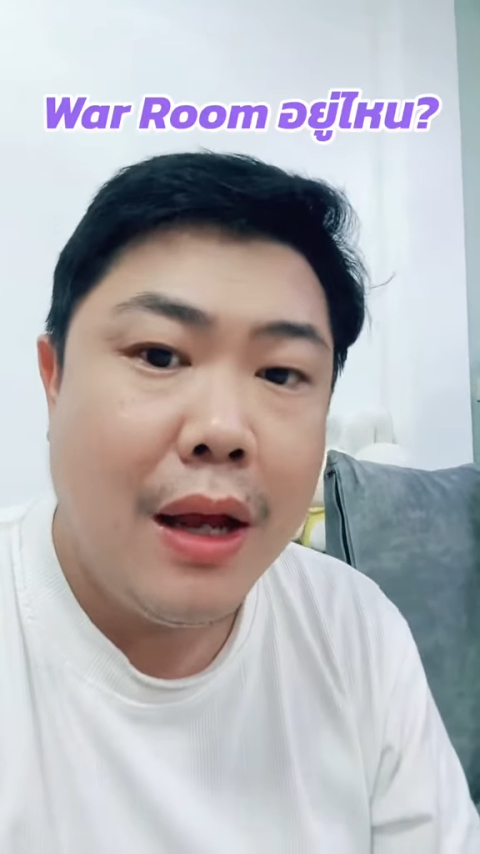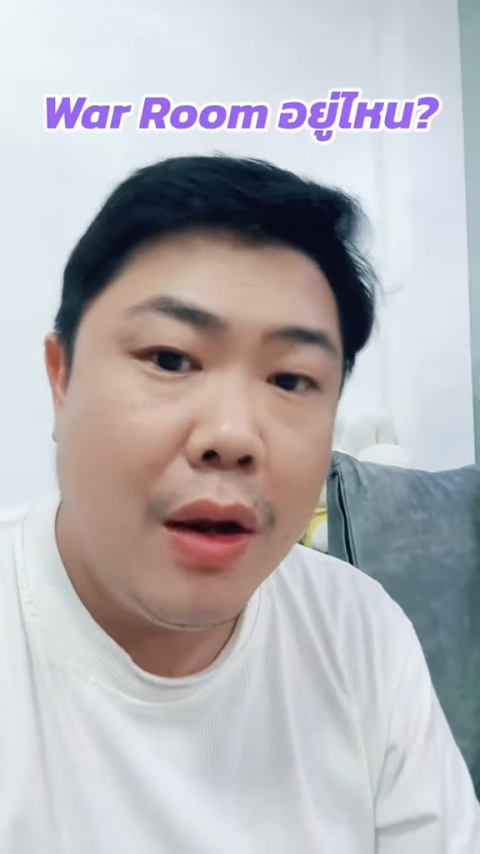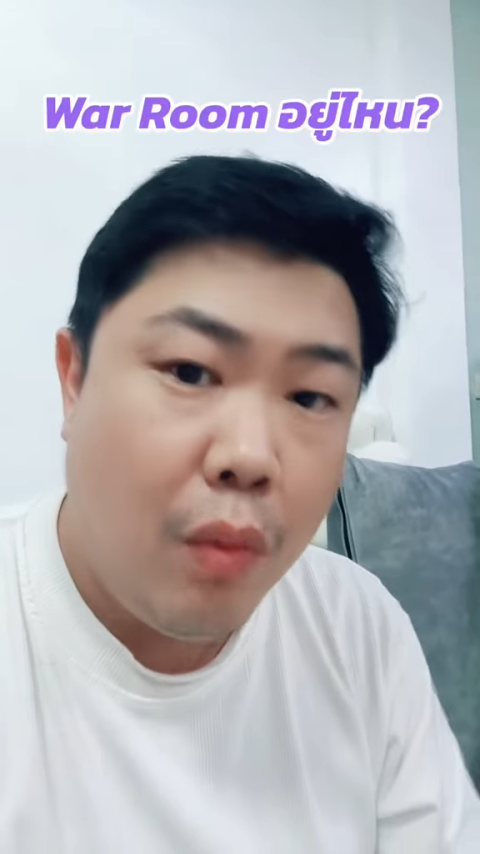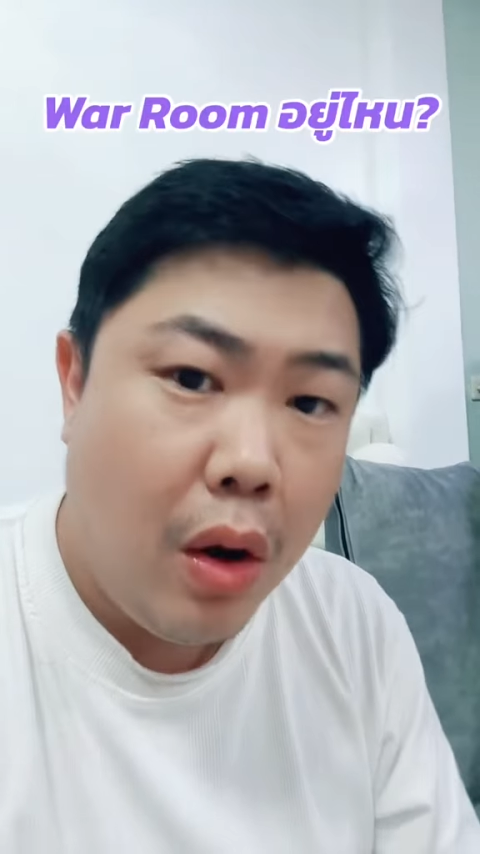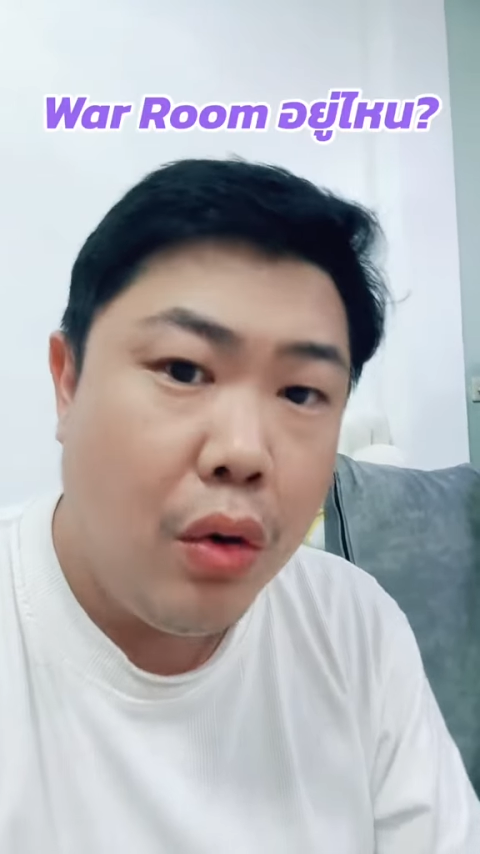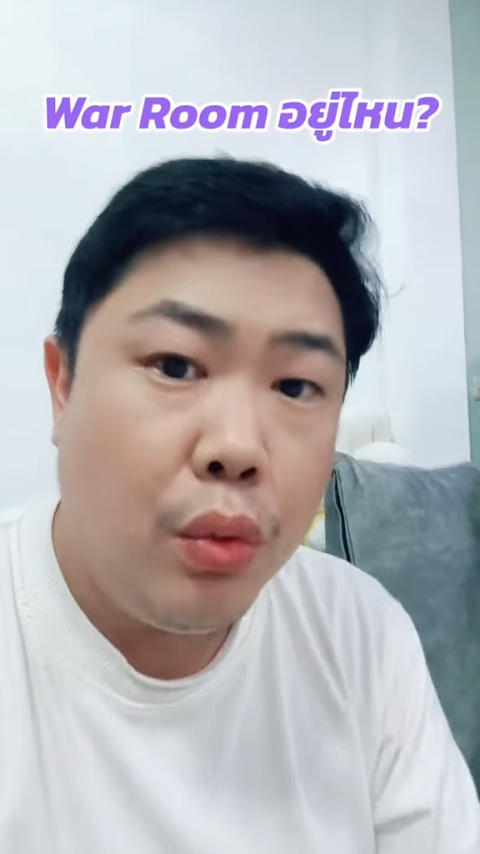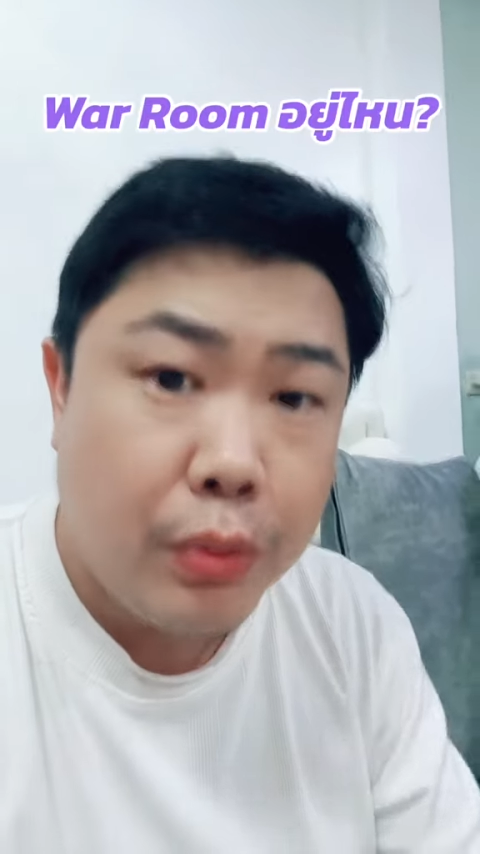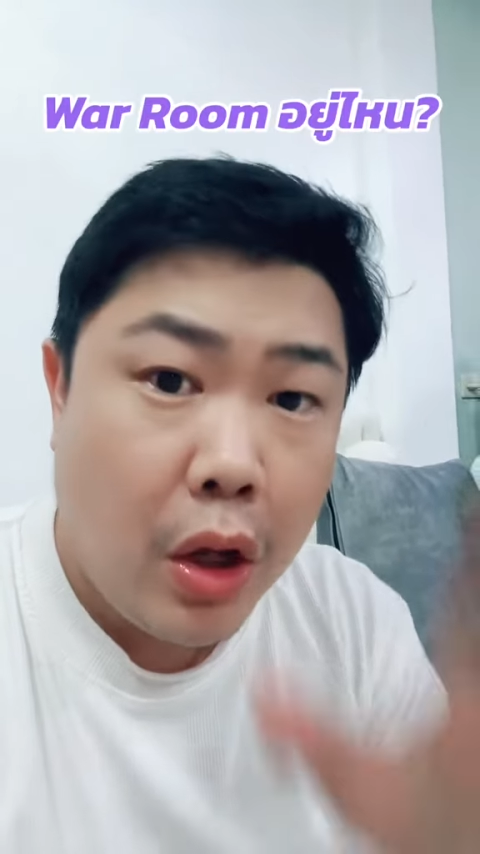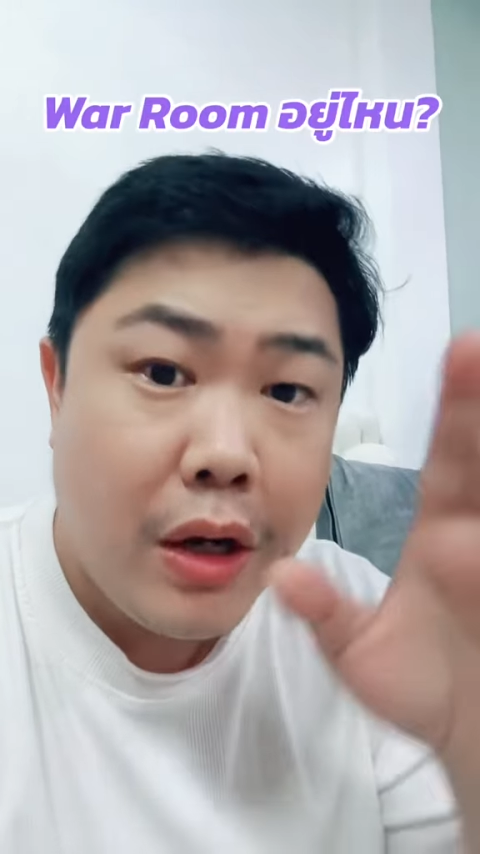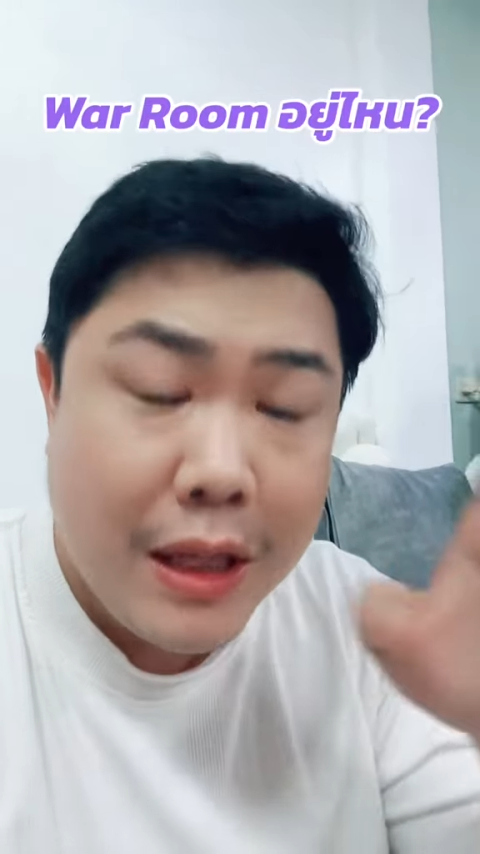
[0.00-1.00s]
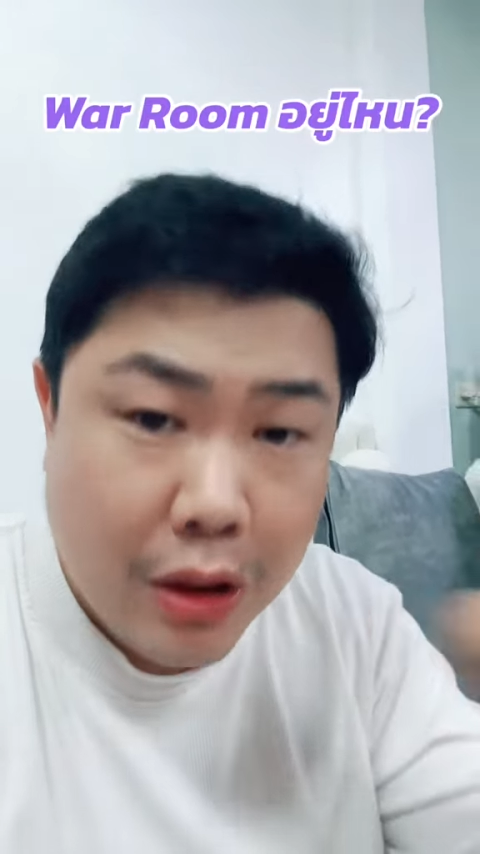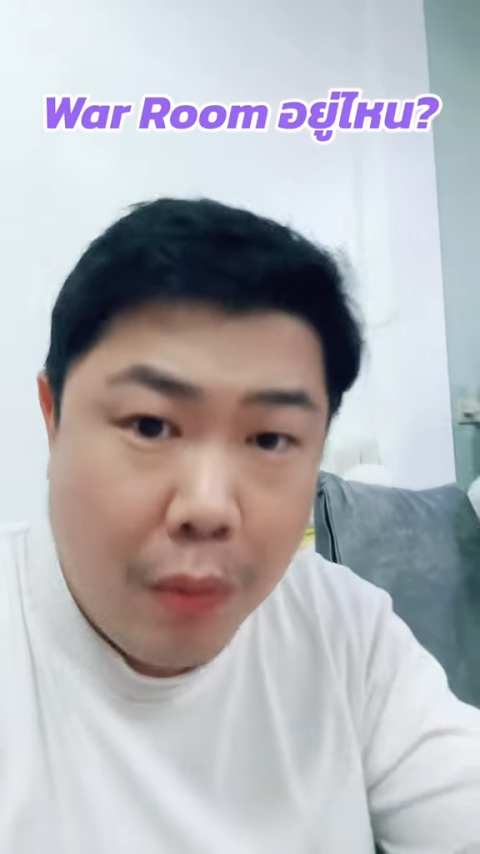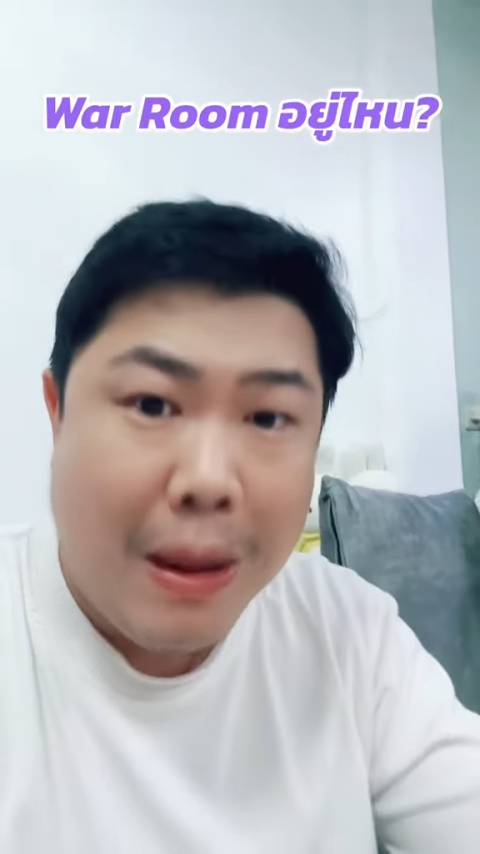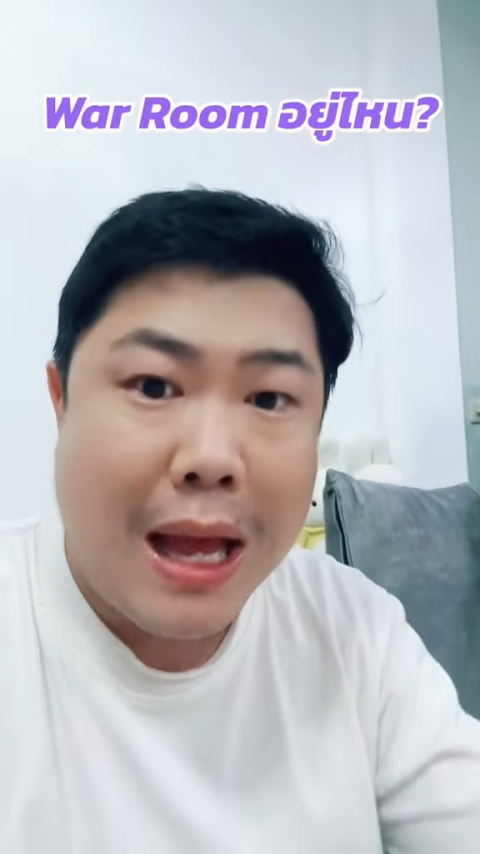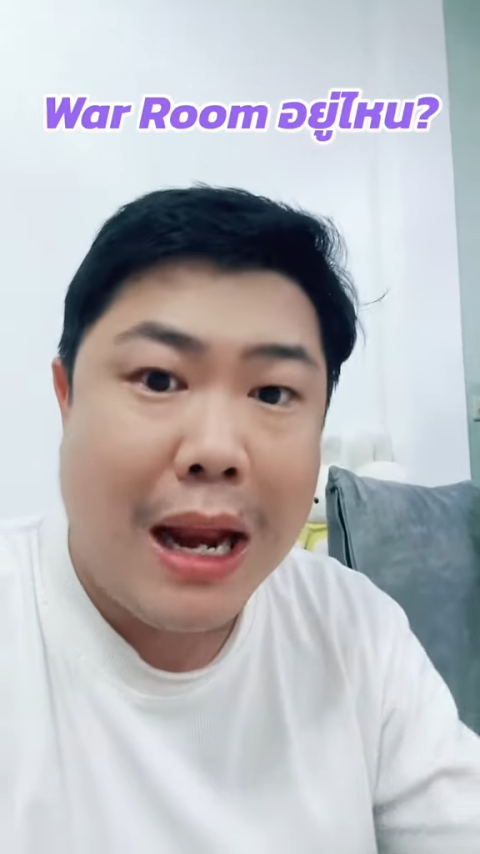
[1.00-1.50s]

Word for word: วอลลุ่มตอนนี้ต้องมา